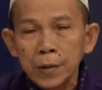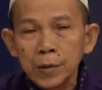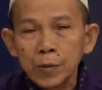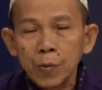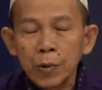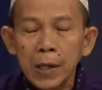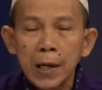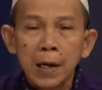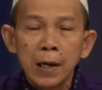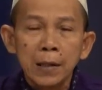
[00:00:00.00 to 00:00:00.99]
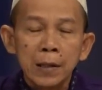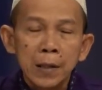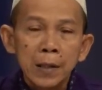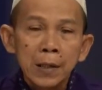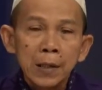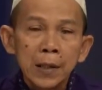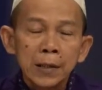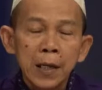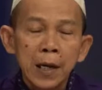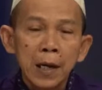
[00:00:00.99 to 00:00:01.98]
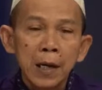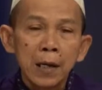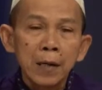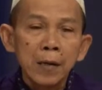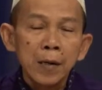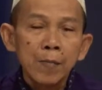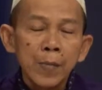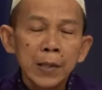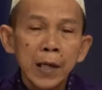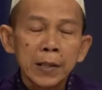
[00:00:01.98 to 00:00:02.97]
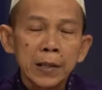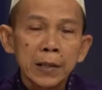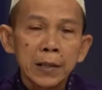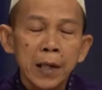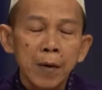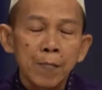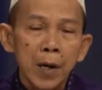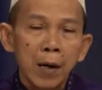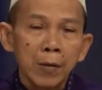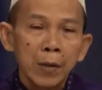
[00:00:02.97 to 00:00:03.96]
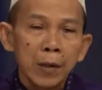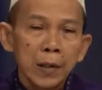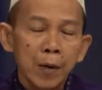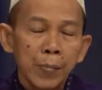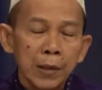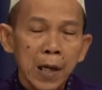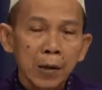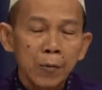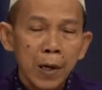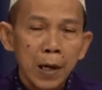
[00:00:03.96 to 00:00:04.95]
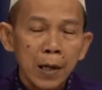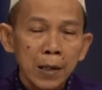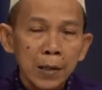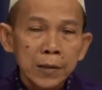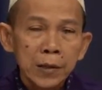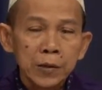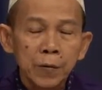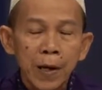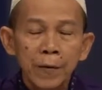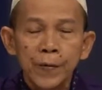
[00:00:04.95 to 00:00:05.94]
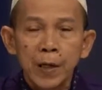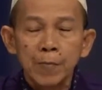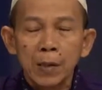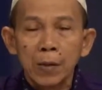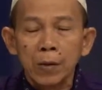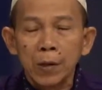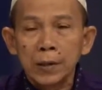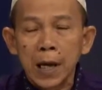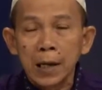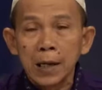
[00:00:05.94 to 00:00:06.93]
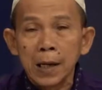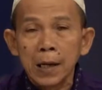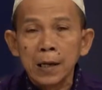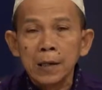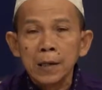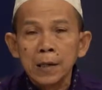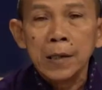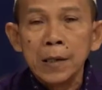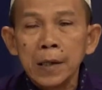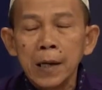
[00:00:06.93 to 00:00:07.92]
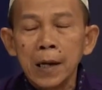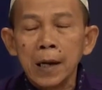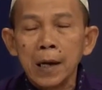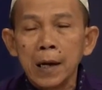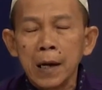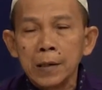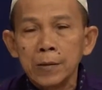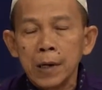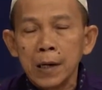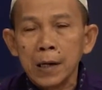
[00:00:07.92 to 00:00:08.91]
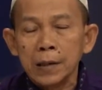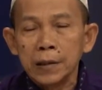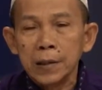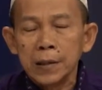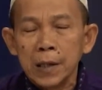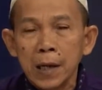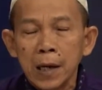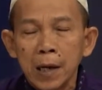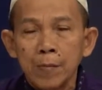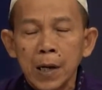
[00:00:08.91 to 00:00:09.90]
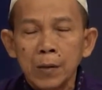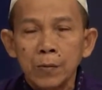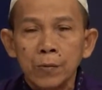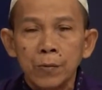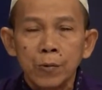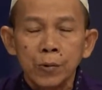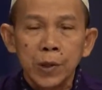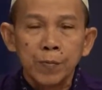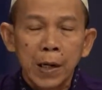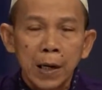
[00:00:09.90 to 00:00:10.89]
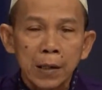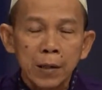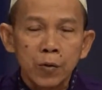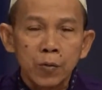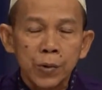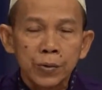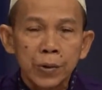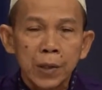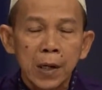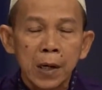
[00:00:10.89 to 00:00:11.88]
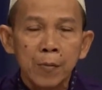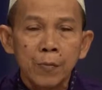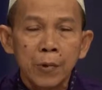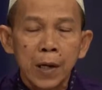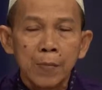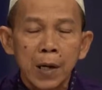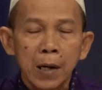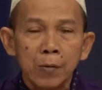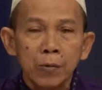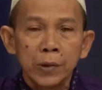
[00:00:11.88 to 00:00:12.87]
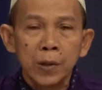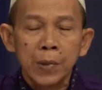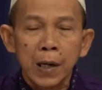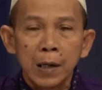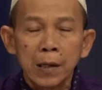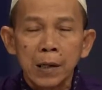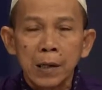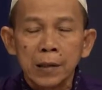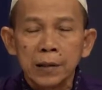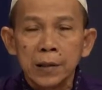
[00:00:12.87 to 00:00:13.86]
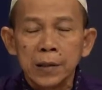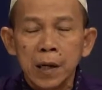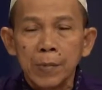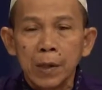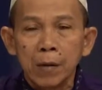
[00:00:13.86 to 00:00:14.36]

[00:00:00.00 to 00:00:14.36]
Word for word: Semoga kita menjadi hamba Allah yang bertakwa sesuai firman Allah taala Ya ayyuhalladzina amanu kutiba alaikumusiyamu kama kutiba alal ladzina min